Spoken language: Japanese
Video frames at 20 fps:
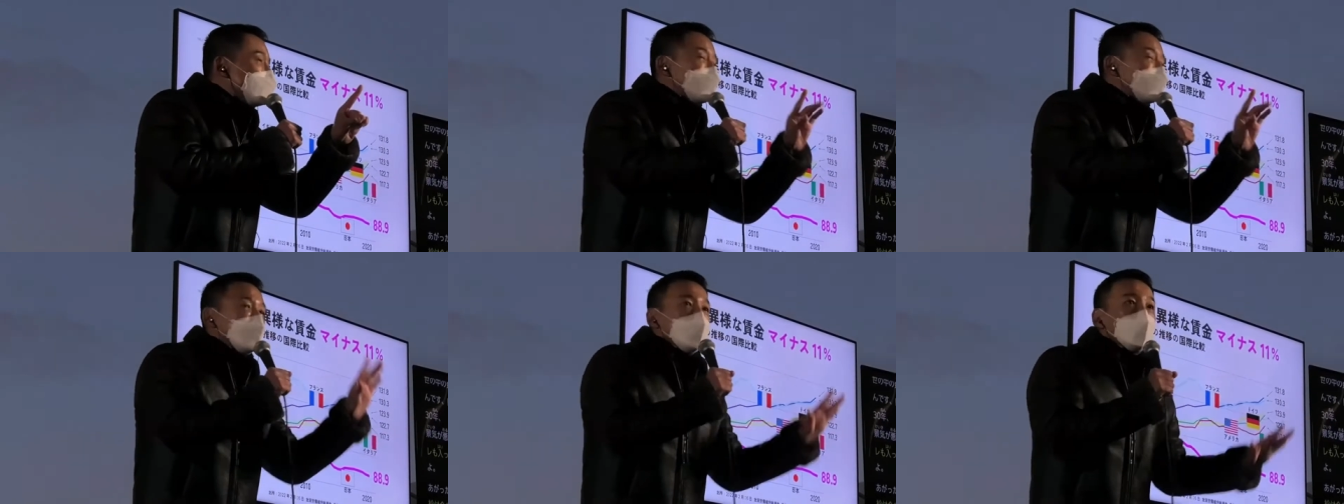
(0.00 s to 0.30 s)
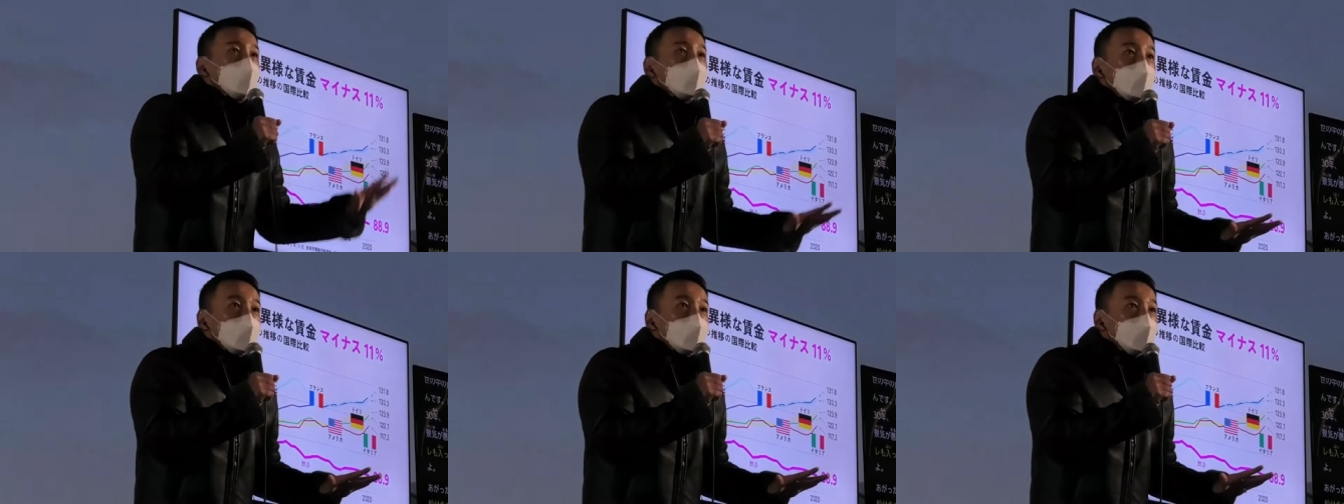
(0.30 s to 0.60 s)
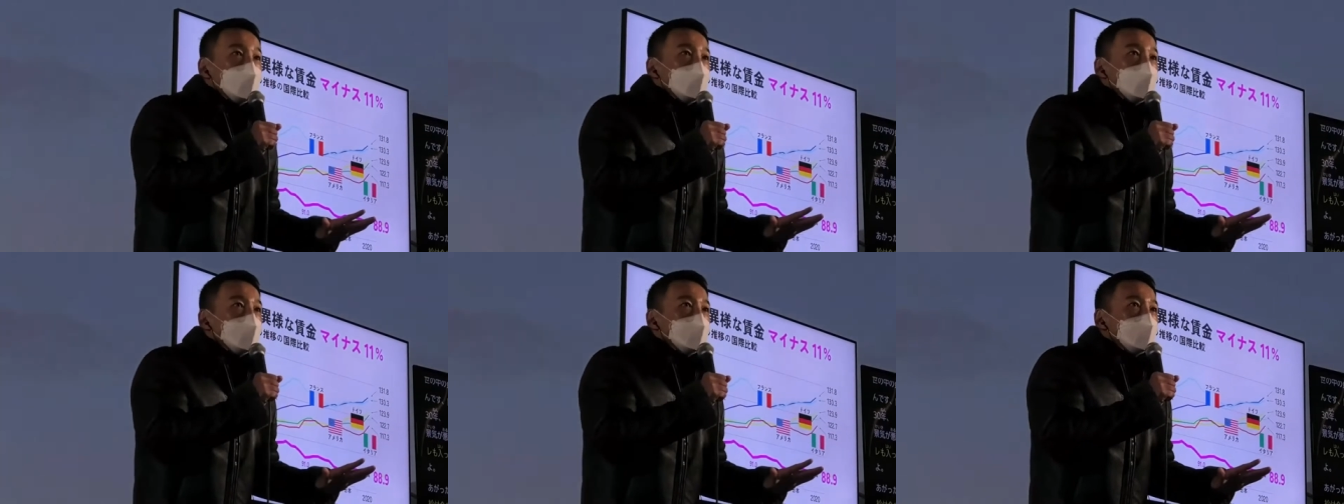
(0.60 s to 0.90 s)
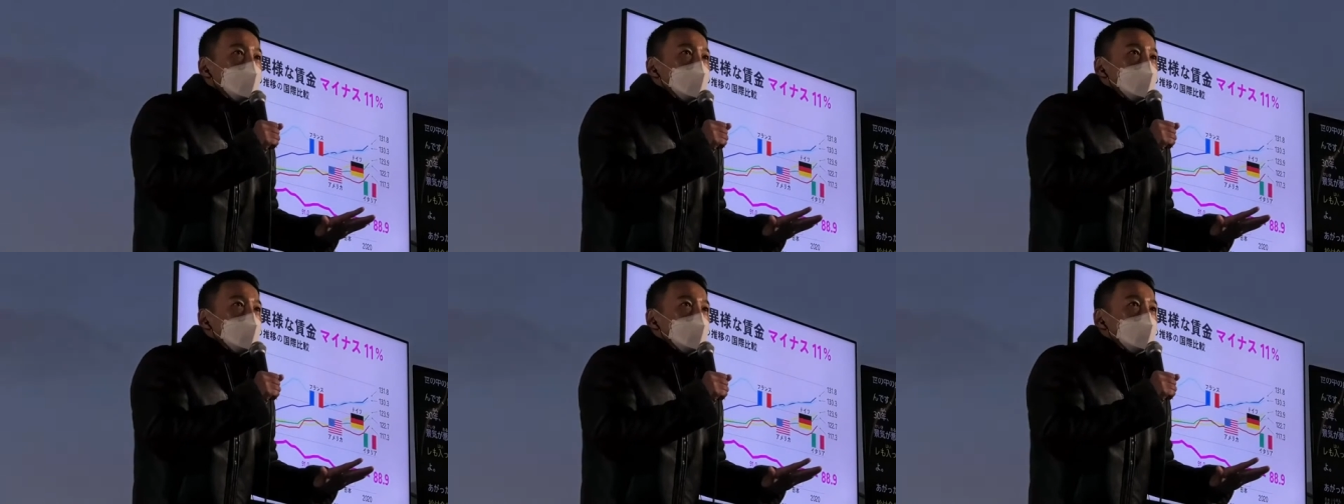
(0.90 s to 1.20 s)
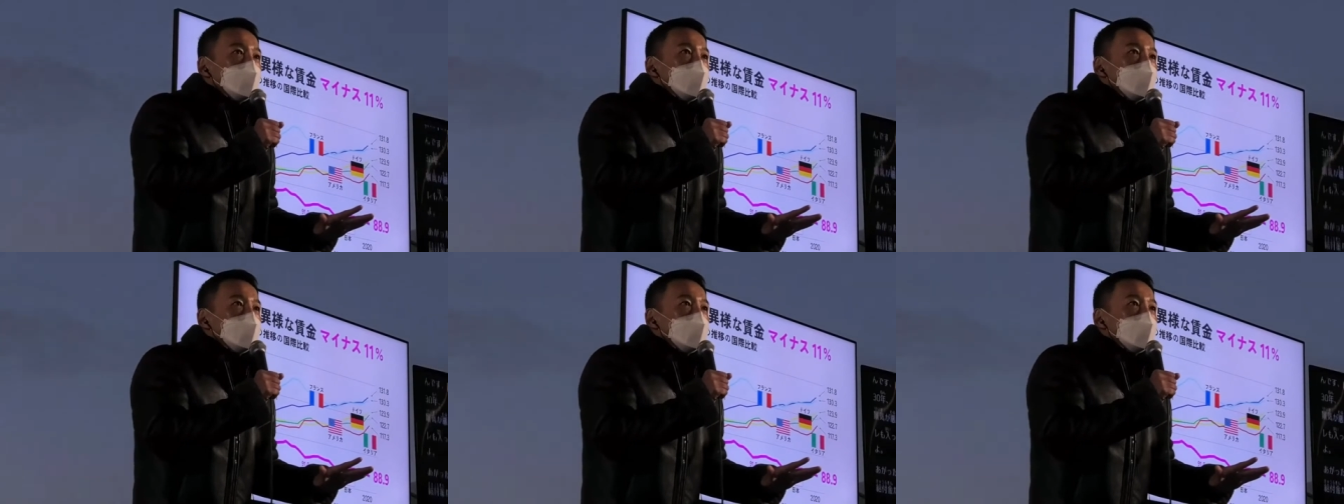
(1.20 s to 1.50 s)
コロナに関してはこ
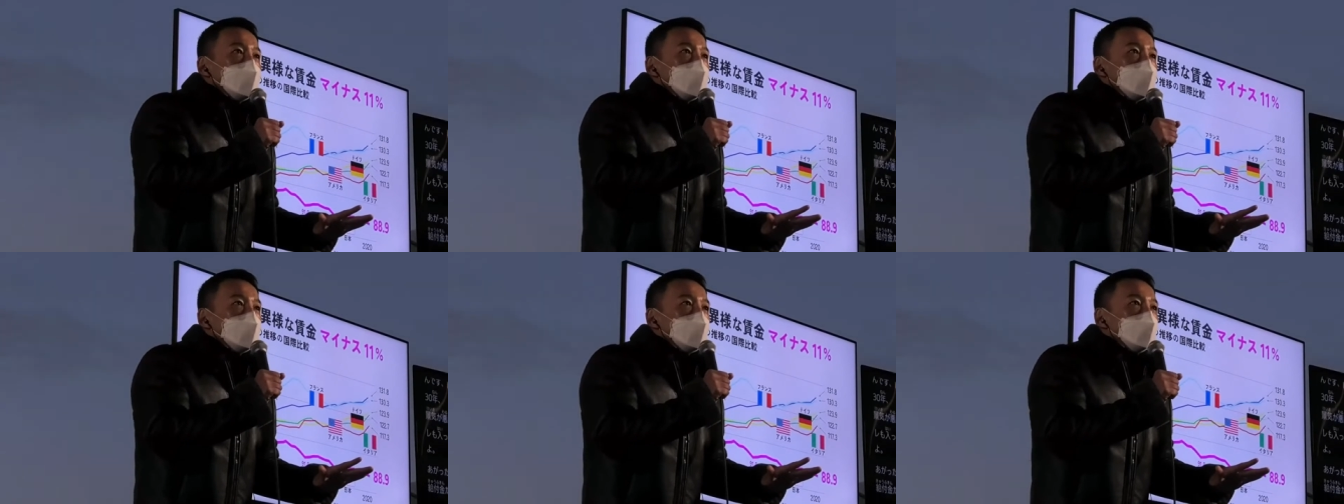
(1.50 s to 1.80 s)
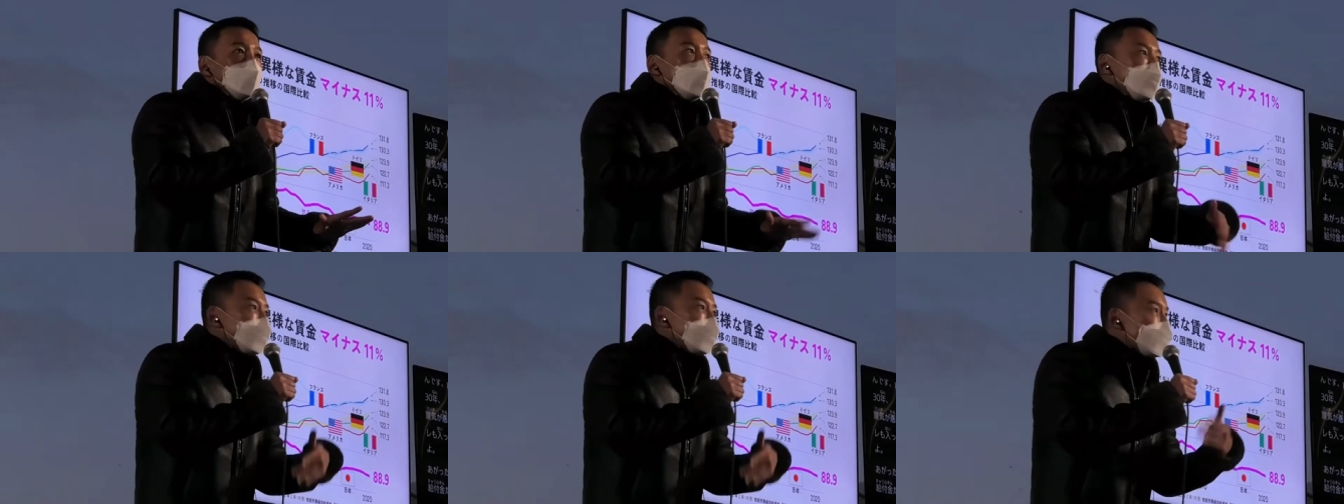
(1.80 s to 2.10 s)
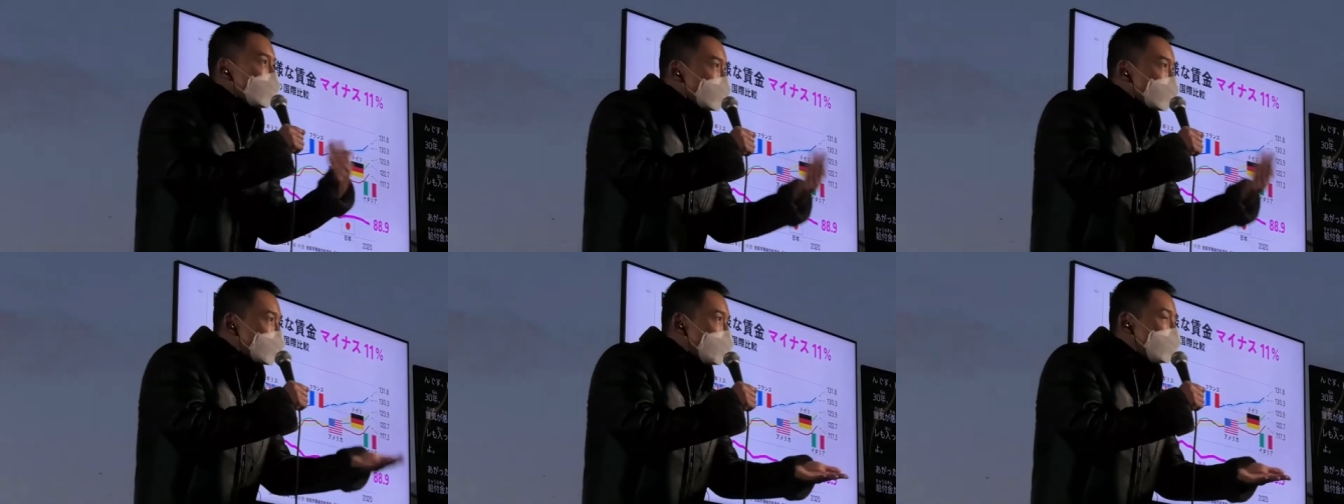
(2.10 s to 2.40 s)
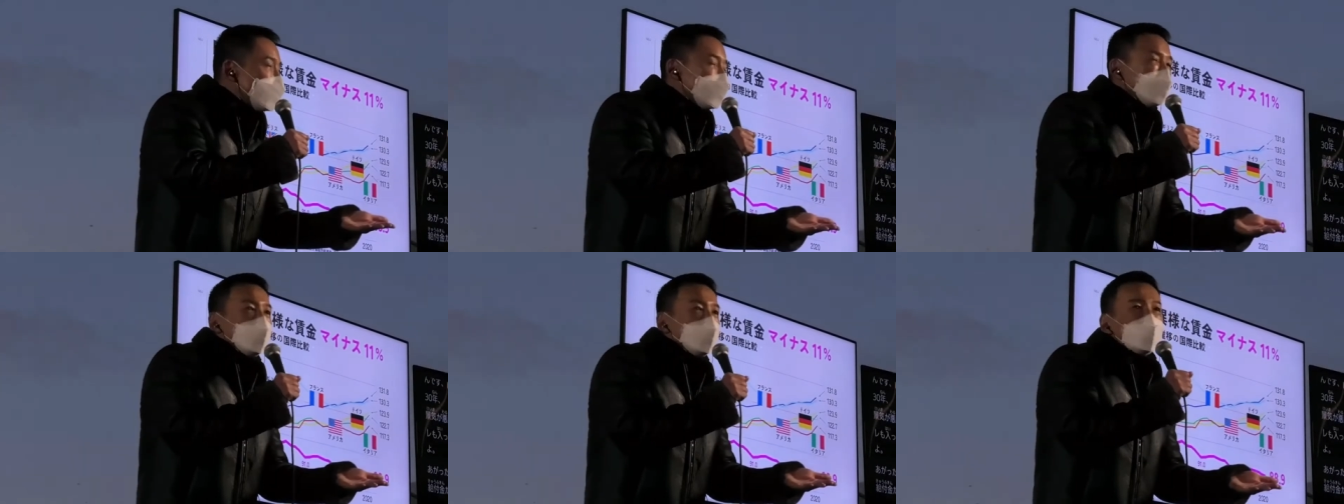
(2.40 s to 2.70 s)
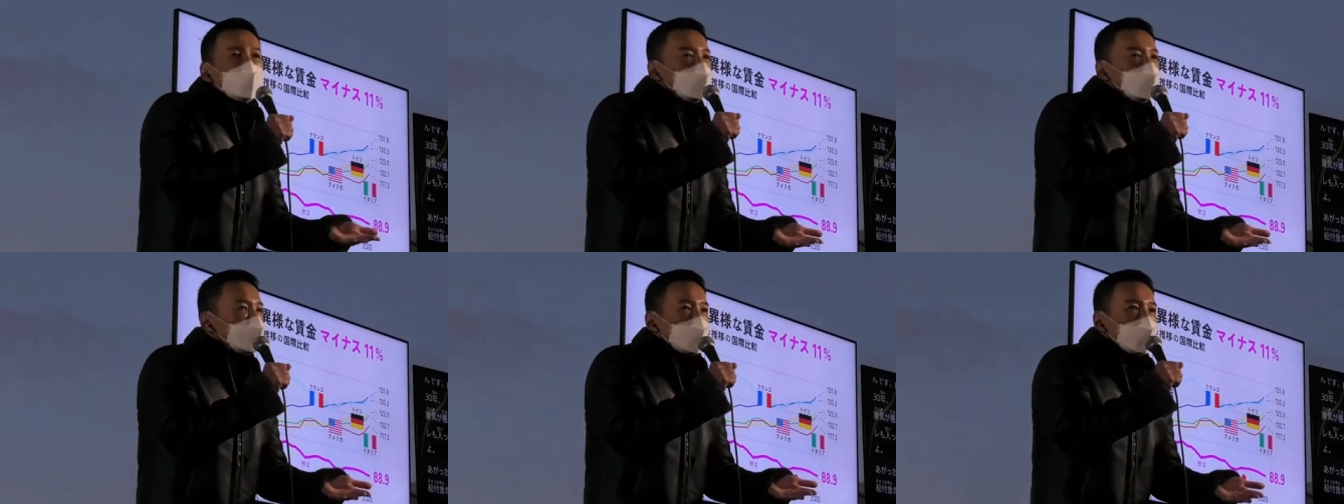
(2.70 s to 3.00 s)
れ
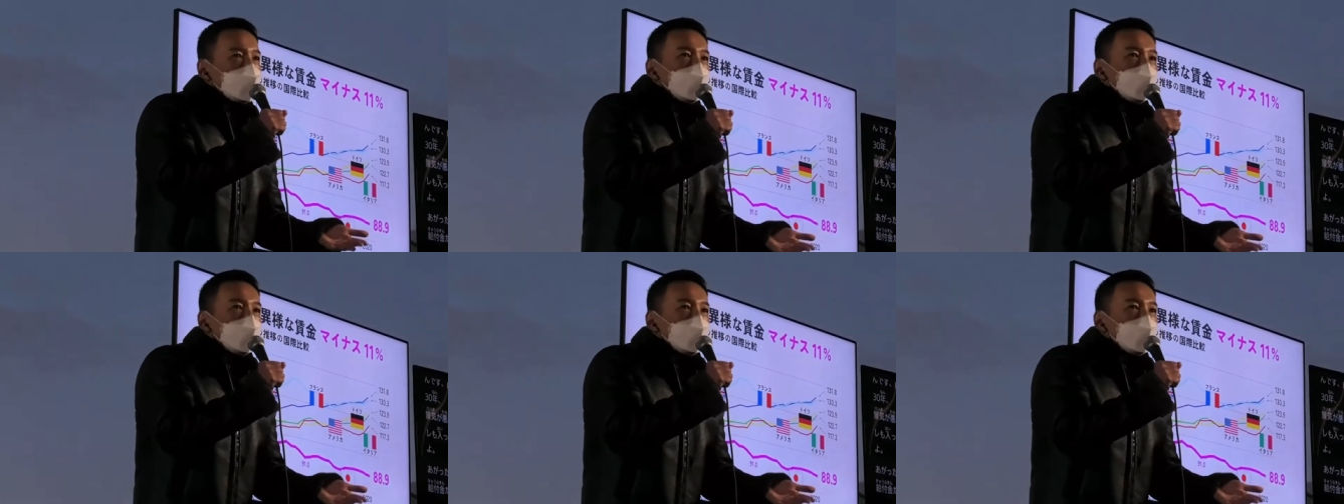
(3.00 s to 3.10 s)
誰かの